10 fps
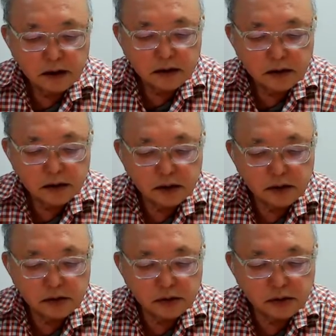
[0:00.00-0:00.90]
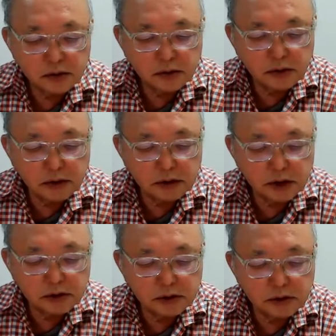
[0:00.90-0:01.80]
えー、っとそれでは早
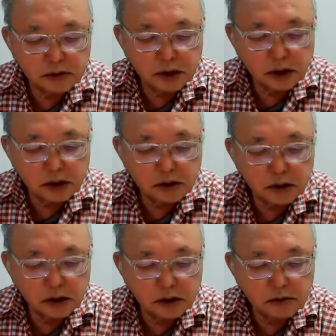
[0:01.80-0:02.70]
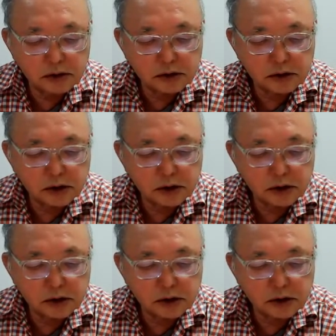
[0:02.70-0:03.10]
速中に入りますね